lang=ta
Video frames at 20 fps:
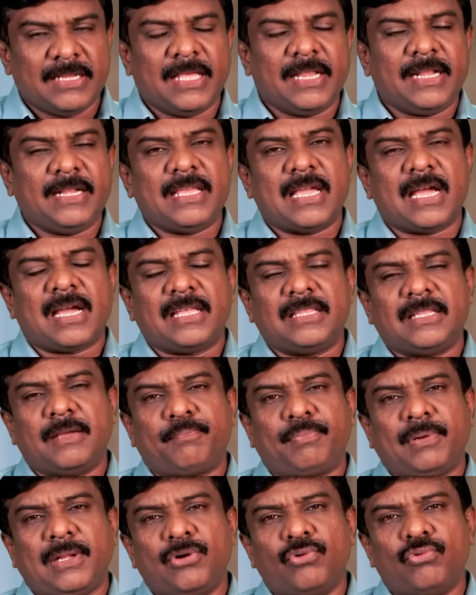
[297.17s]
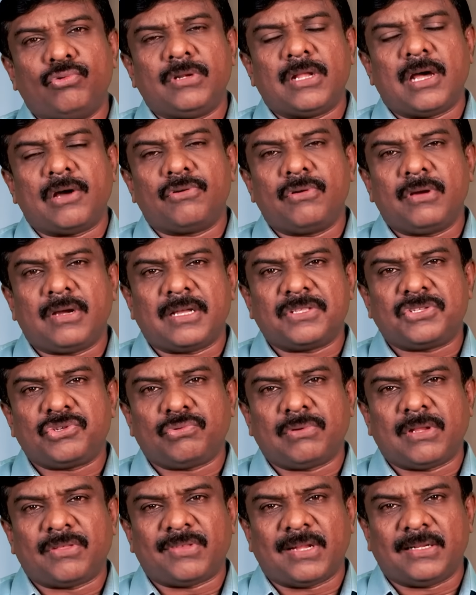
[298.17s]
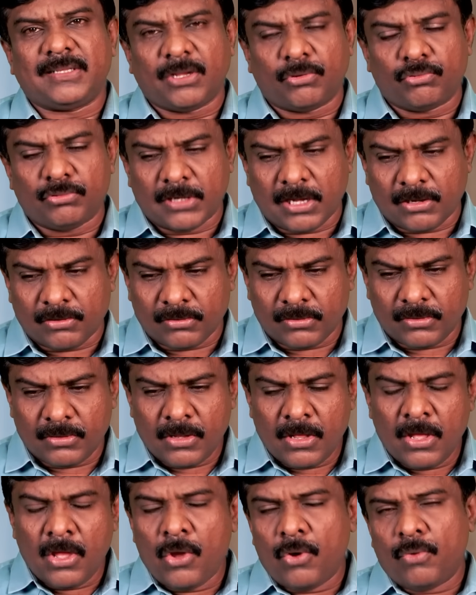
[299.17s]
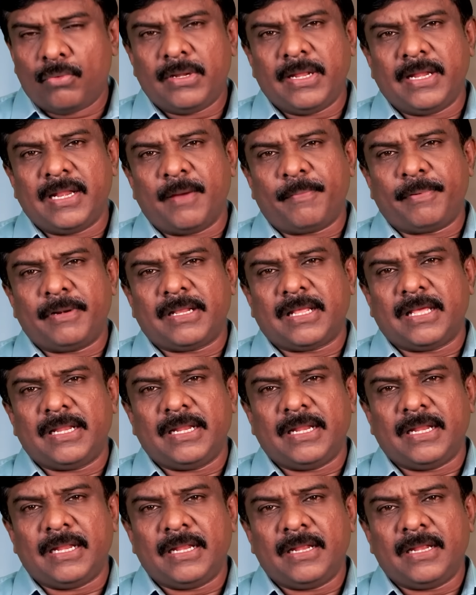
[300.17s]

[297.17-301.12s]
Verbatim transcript: நேரடியாக அந்த பிளவு உண்டாகும் கட்சிக்குள்ளே சண்டை உண்டாகும் என்ன பண்ணுறாரு